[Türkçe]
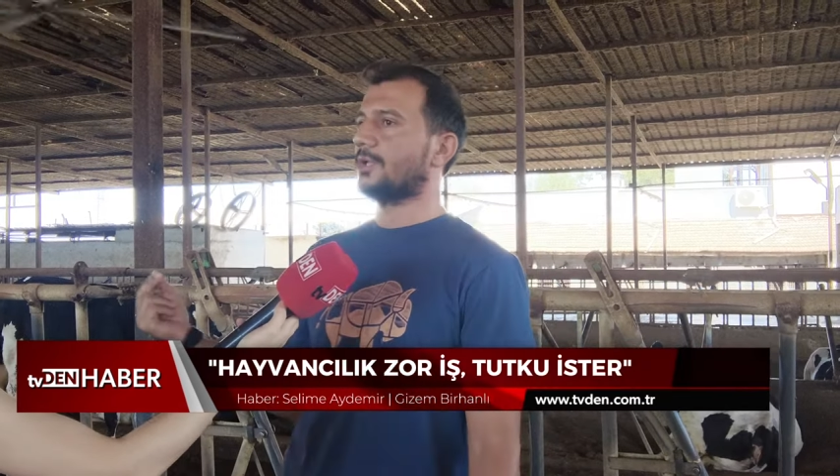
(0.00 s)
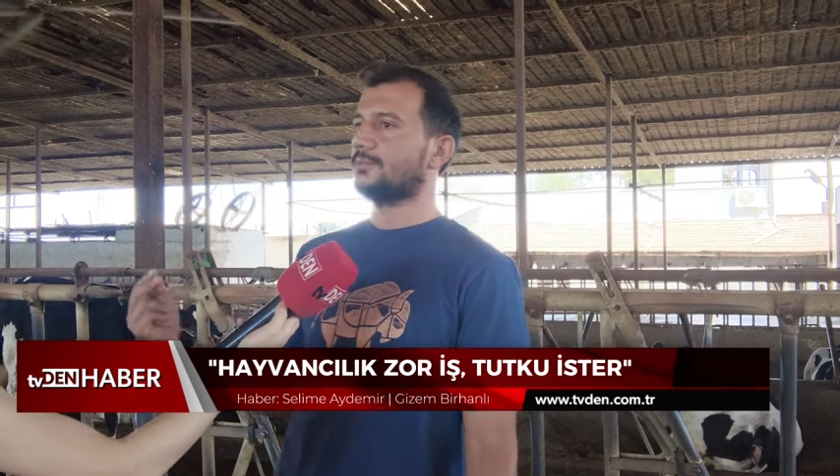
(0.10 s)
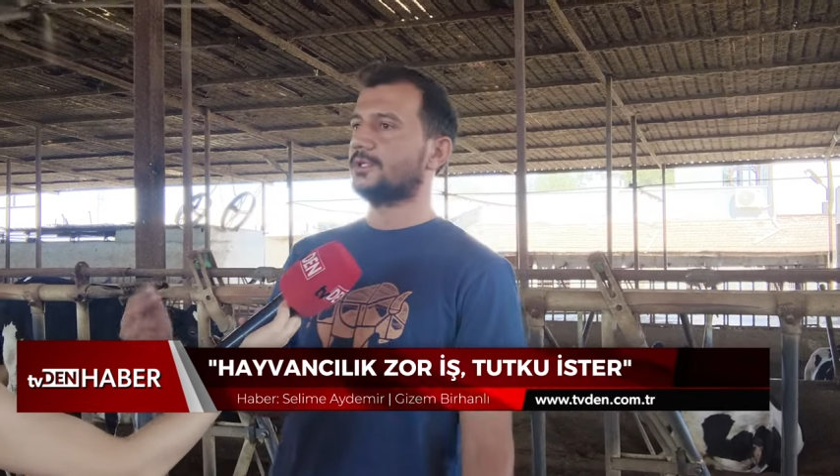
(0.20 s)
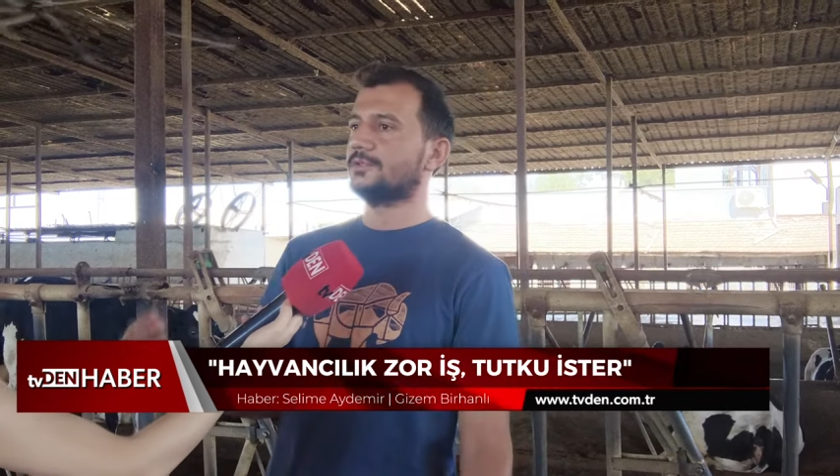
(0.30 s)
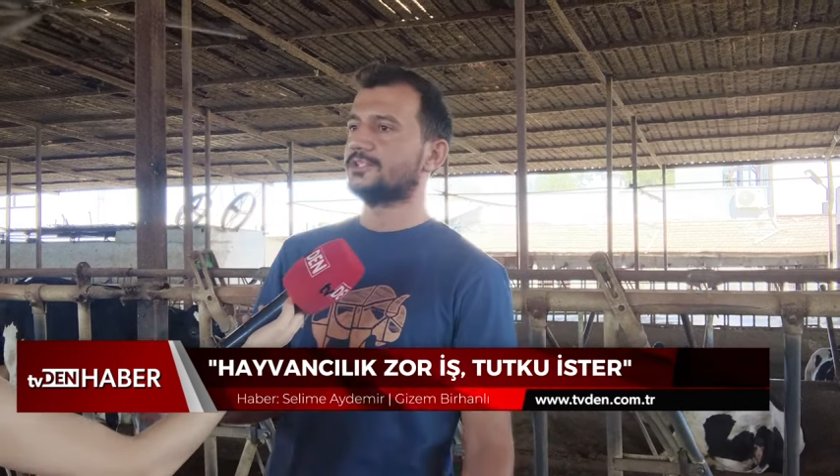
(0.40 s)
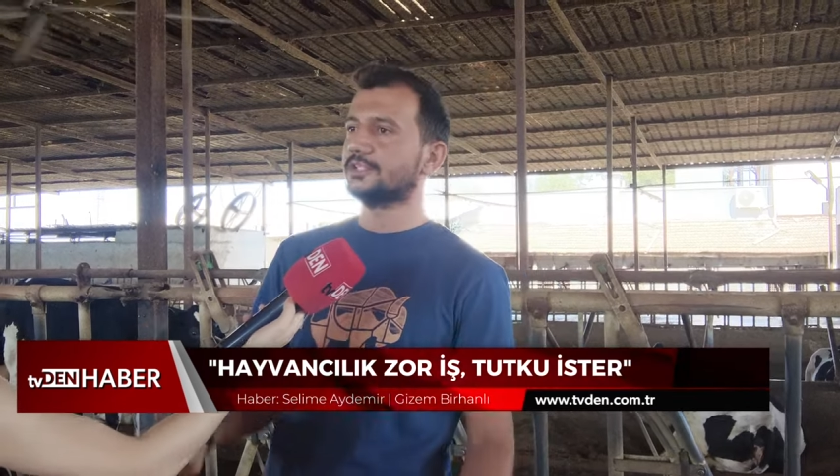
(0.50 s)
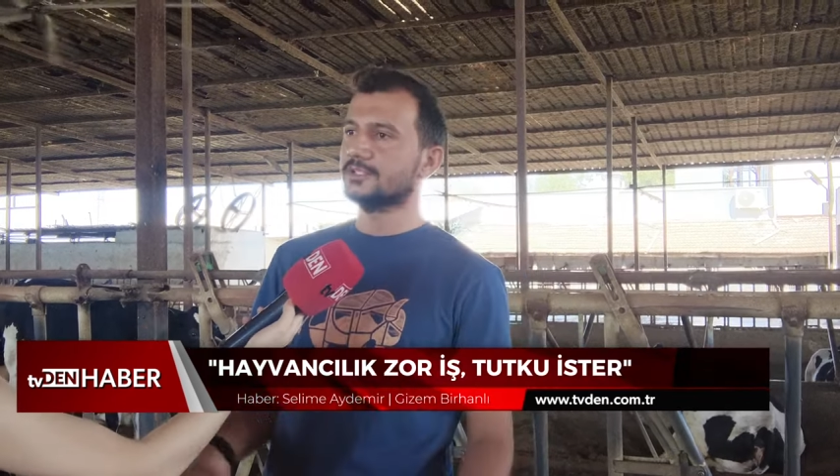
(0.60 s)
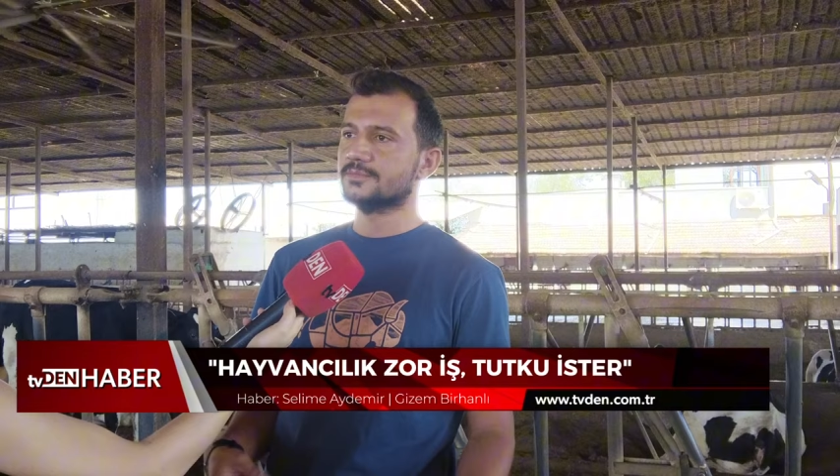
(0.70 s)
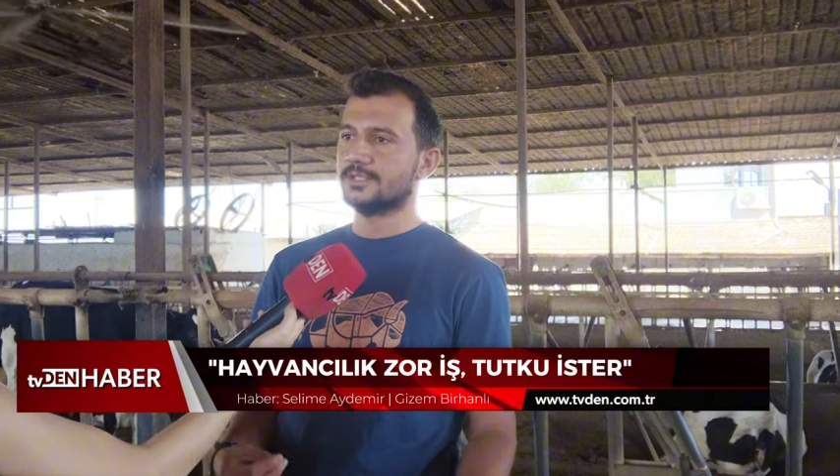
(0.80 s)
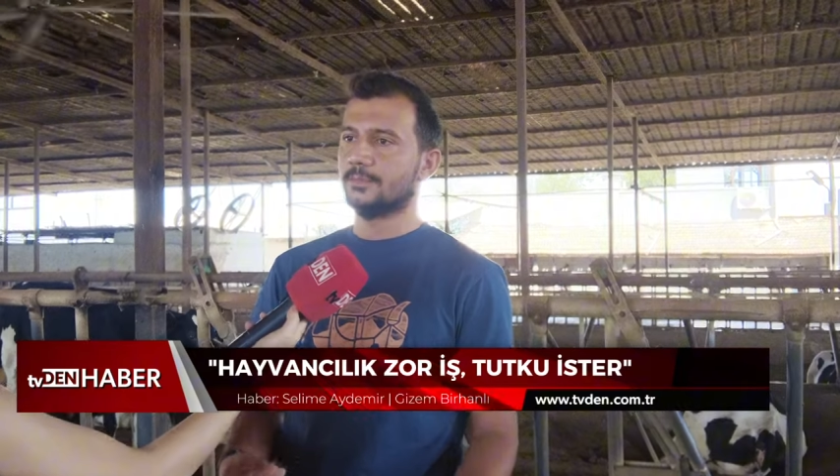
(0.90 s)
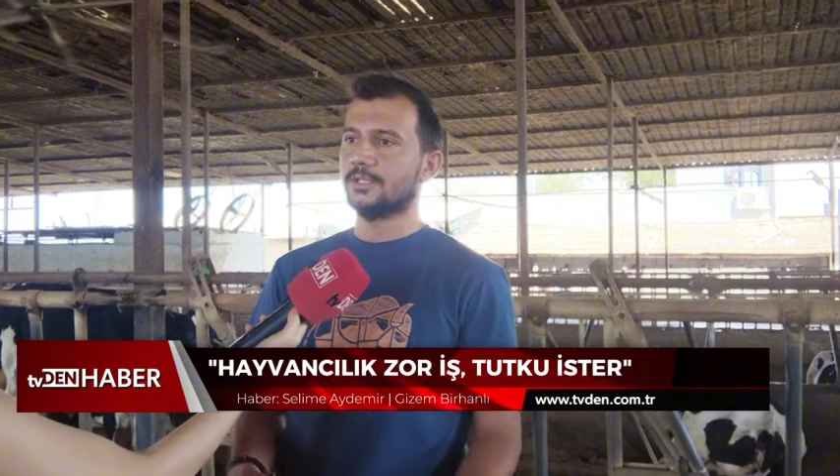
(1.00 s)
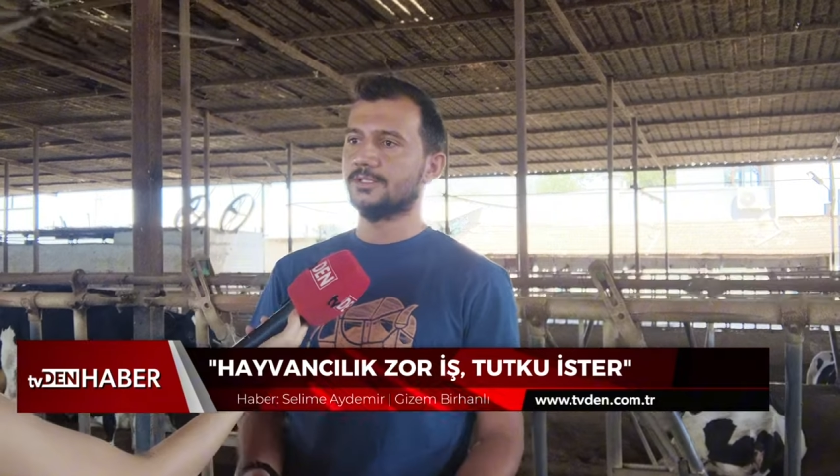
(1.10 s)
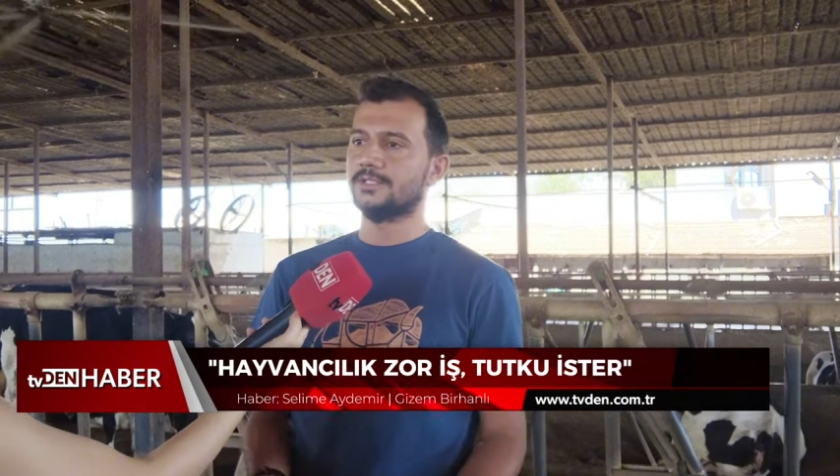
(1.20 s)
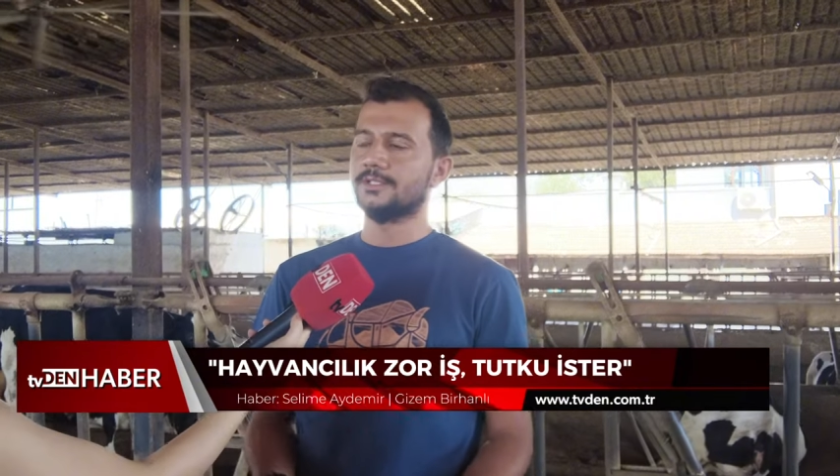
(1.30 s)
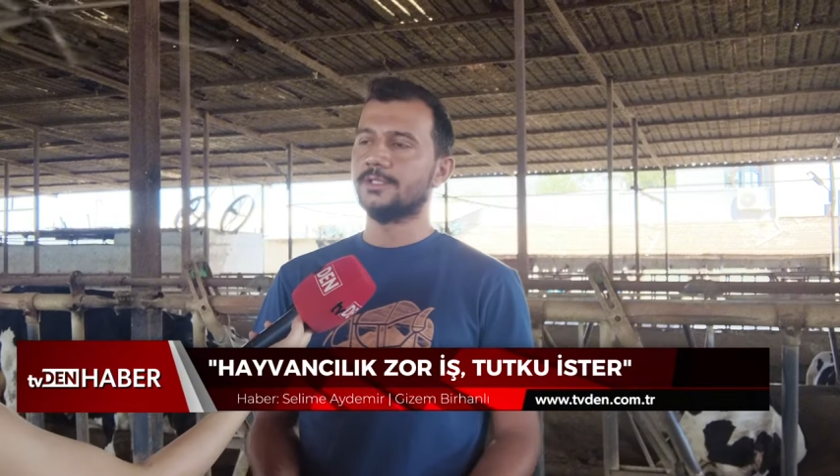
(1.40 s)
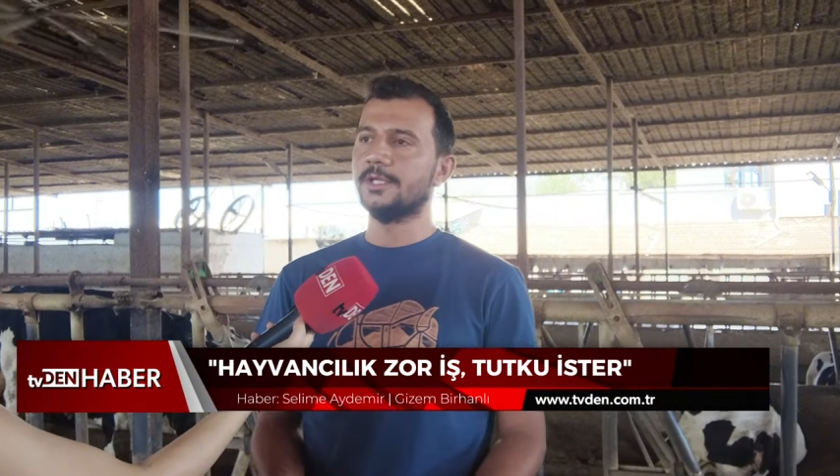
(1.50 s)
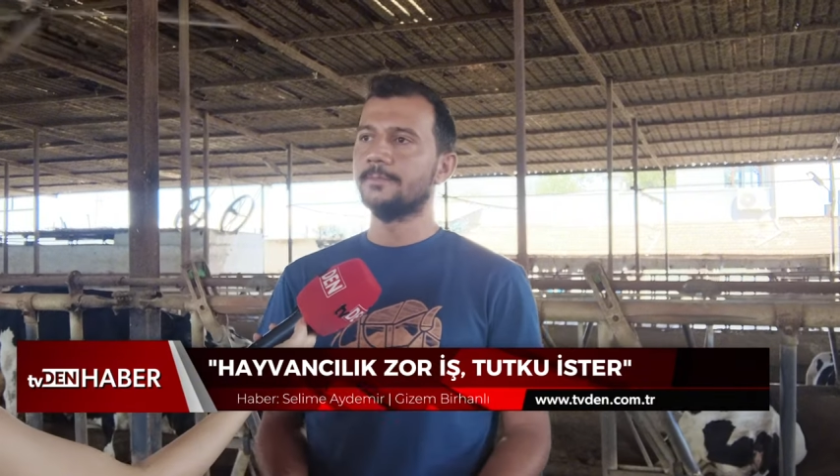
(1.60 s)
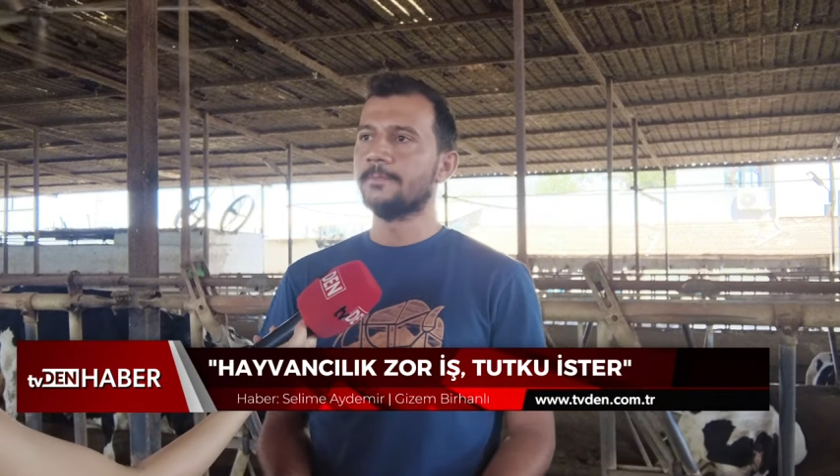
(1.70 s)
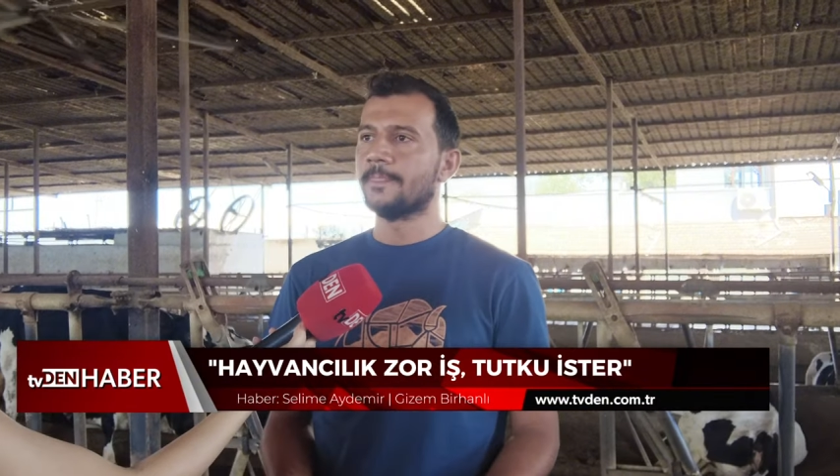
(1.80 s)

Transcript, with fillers: dönemlerin, sağım zamanlarında